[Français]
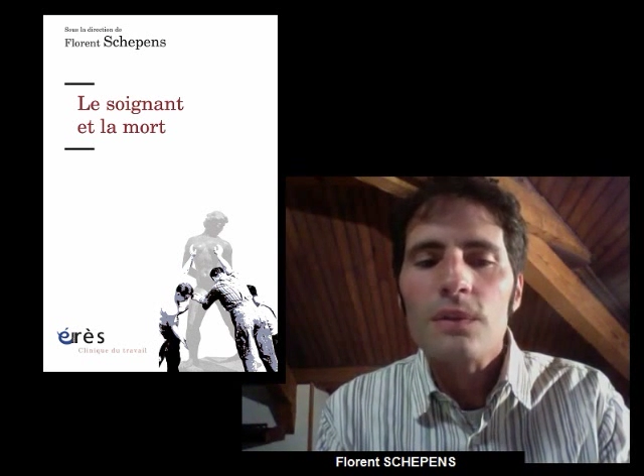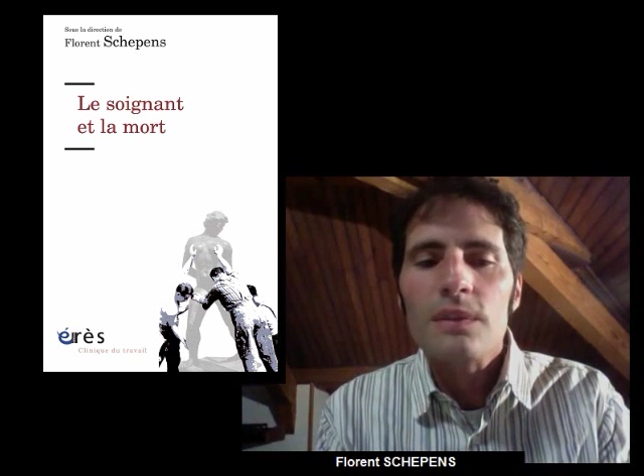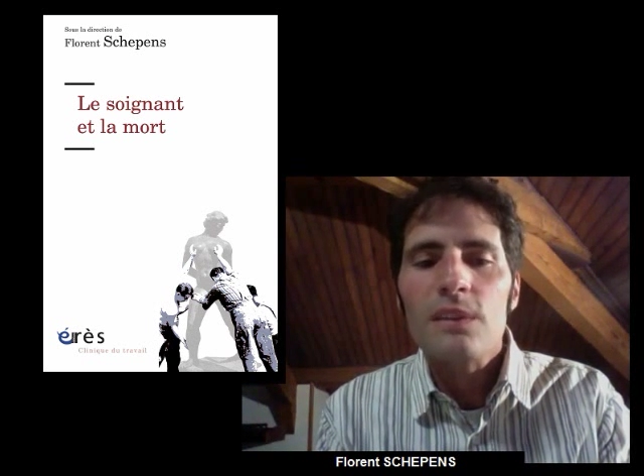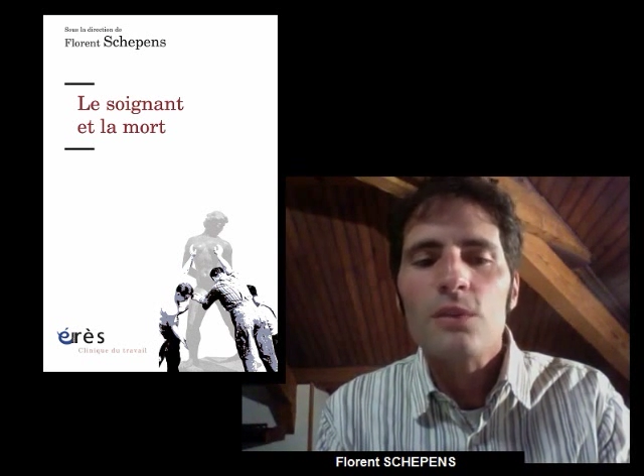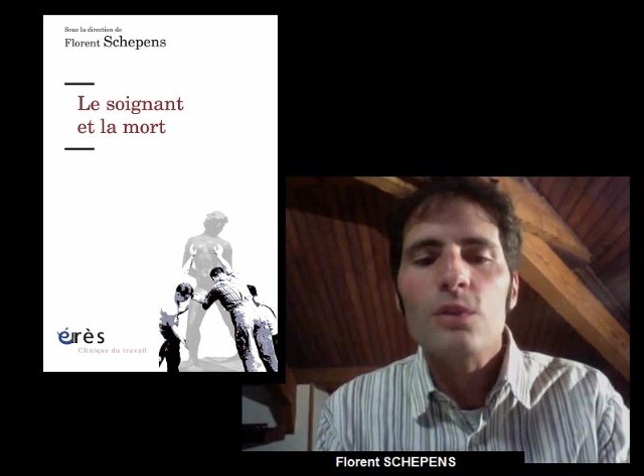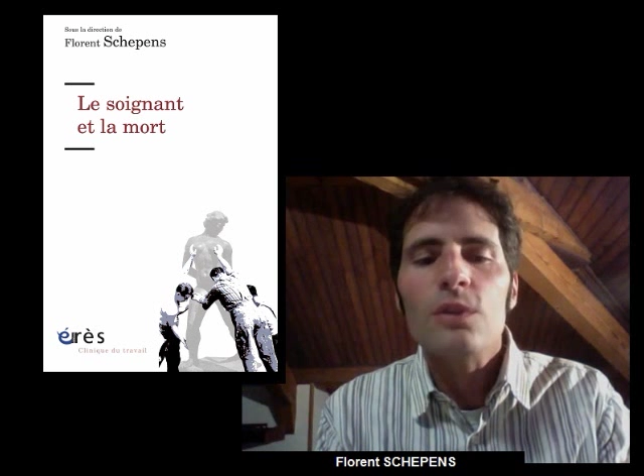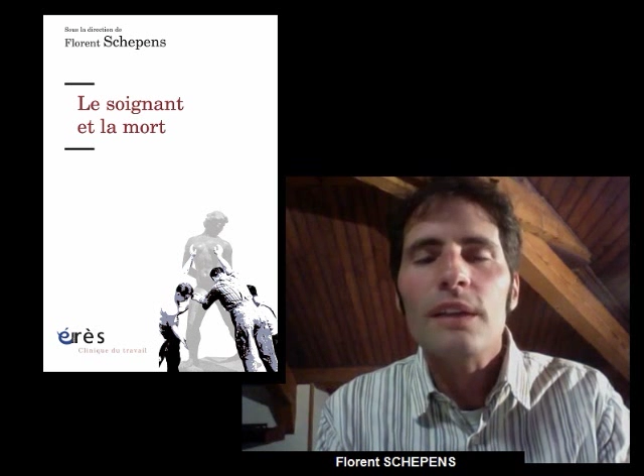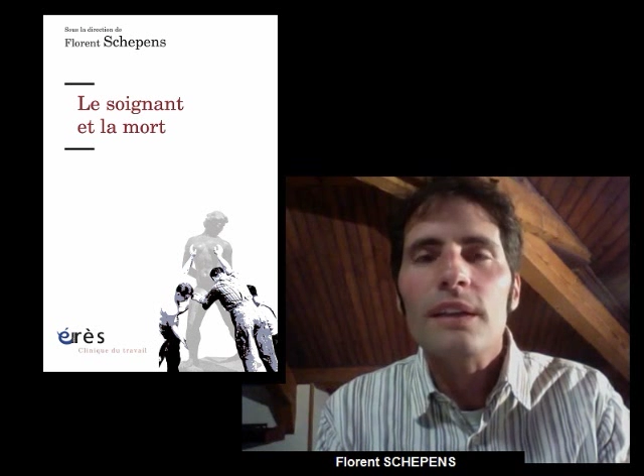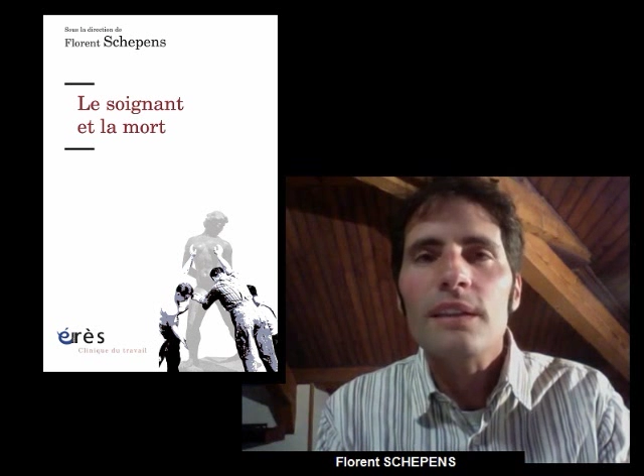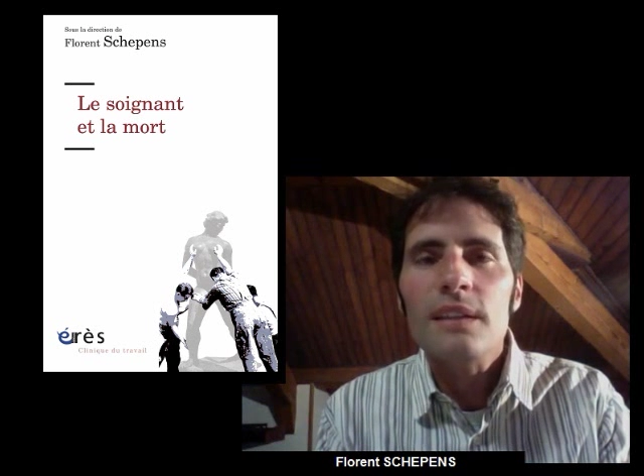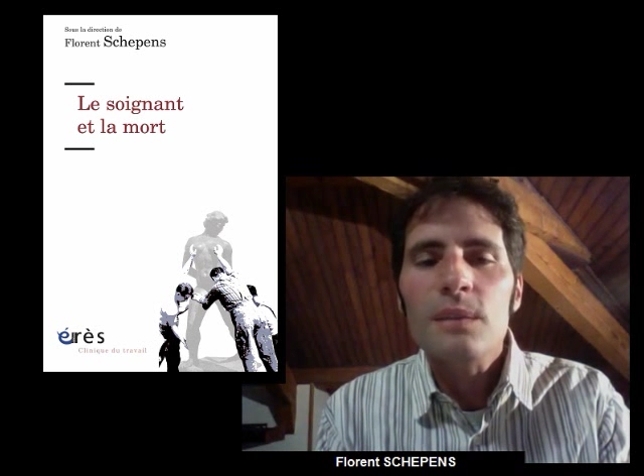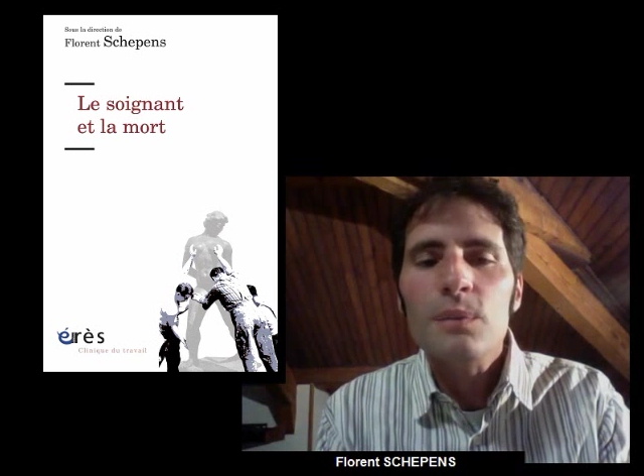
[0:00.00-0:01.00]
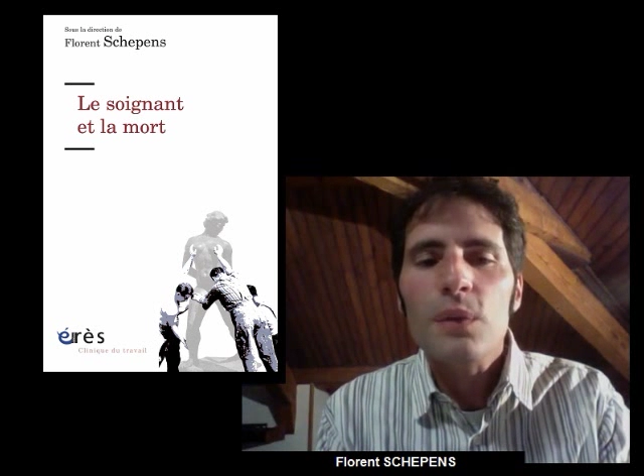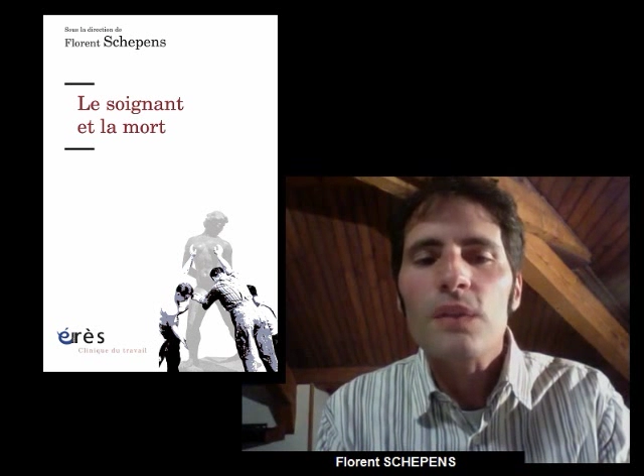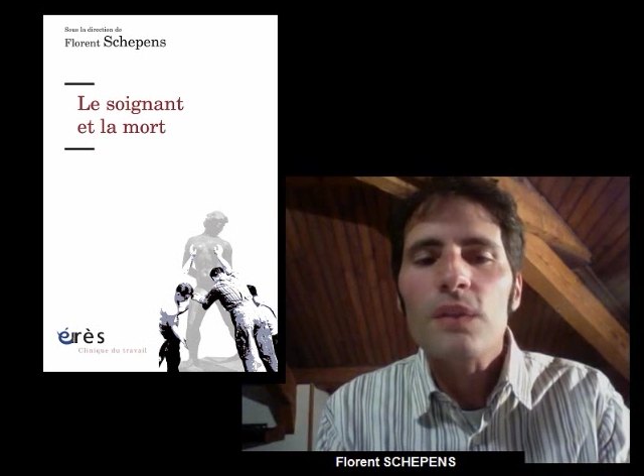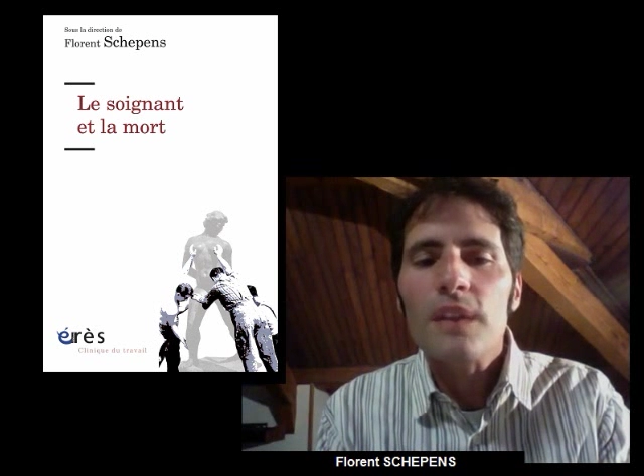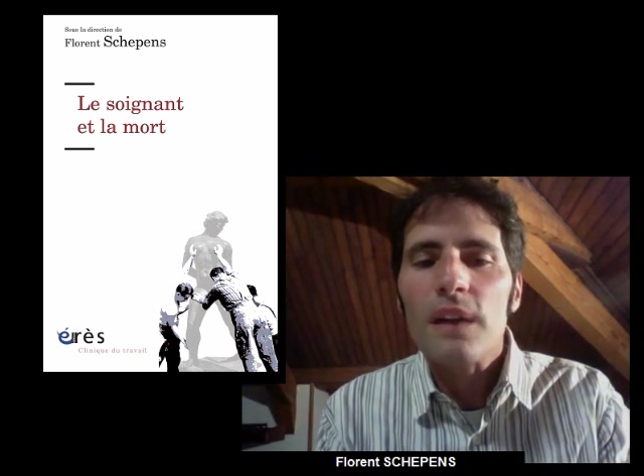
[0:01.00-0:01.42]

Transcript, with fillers: ces euthanasies peuvent